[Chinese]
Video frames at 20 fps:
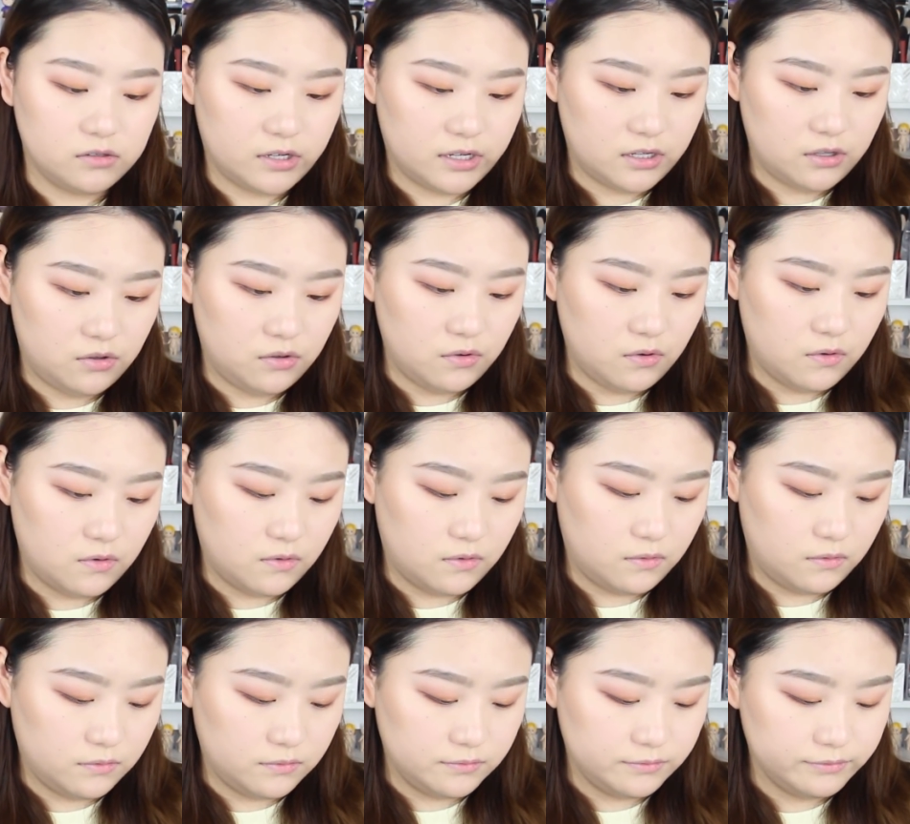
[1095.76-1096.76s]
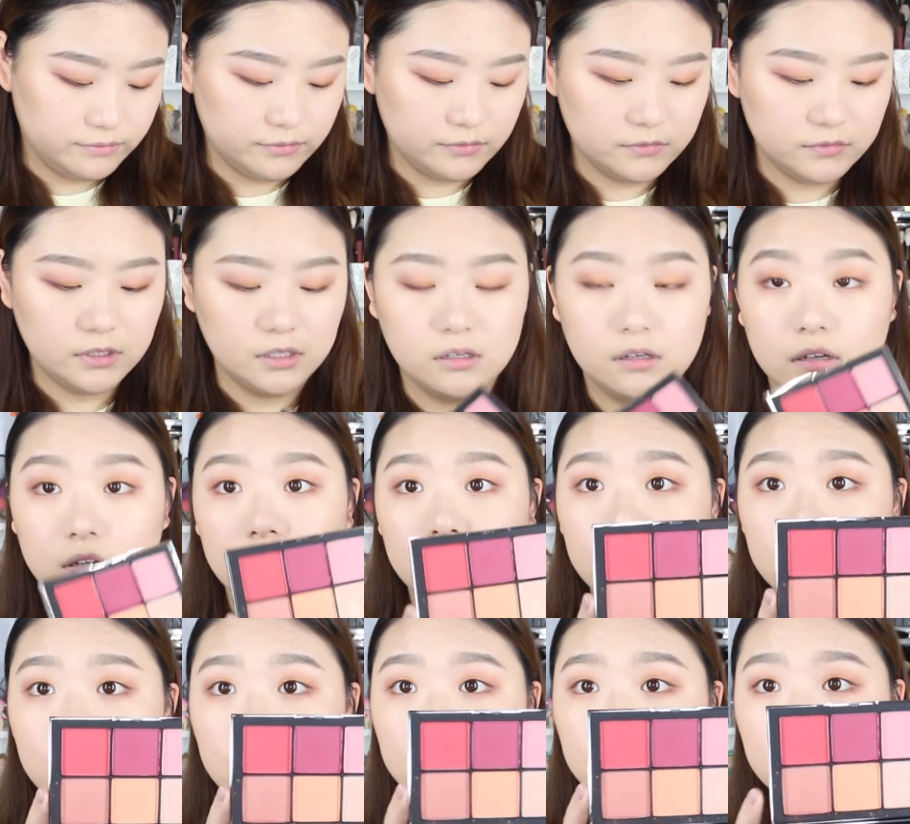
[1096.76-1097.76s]
算用
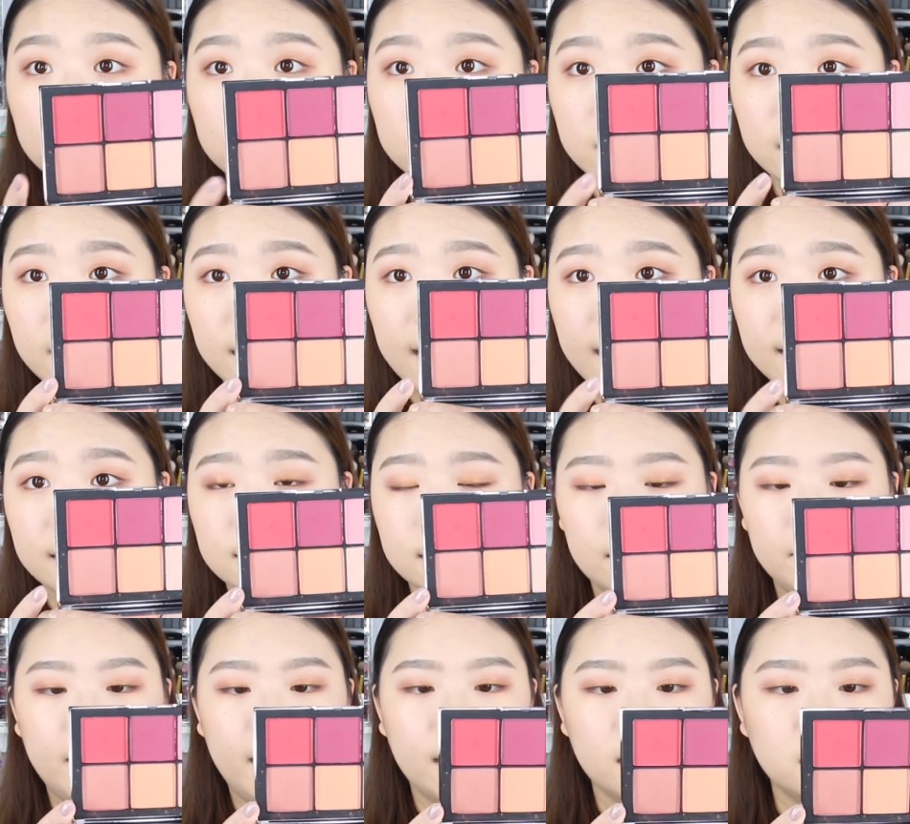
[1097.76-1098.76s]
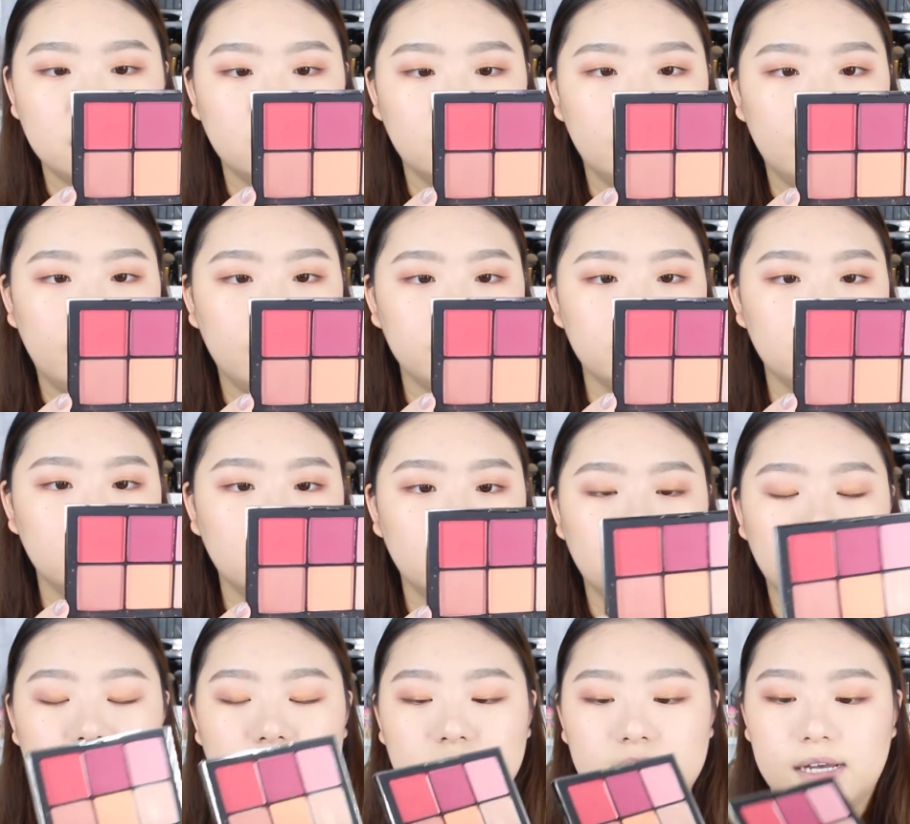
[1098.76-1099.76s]
用这个颜色吧，这个颜
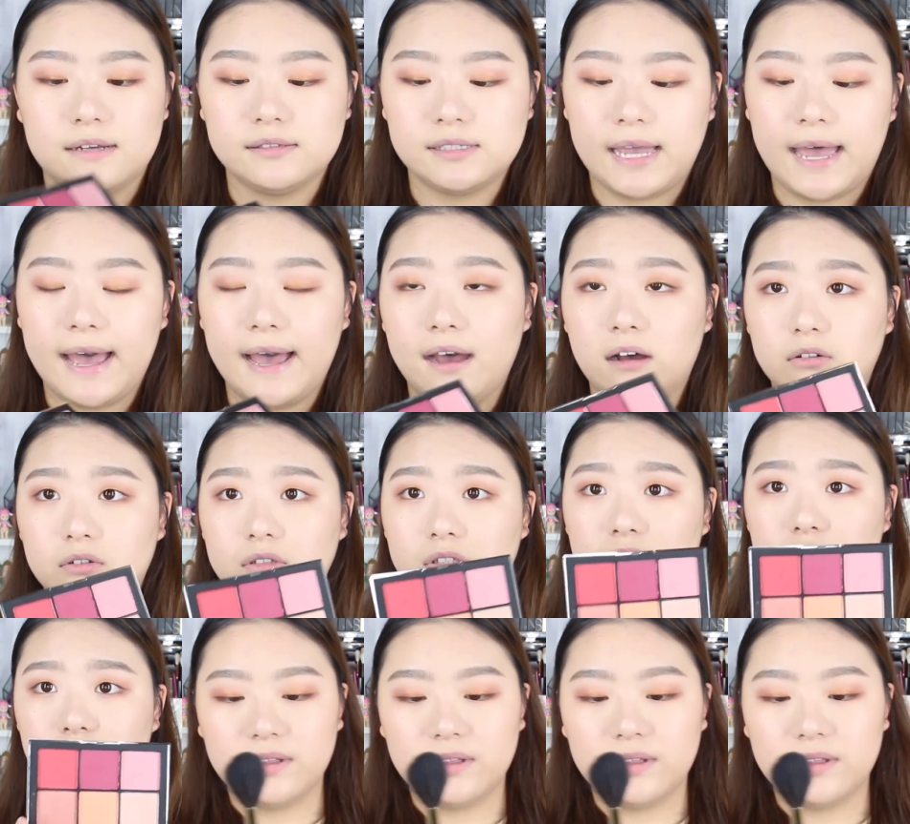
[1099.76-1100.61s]
色是叫 Tous。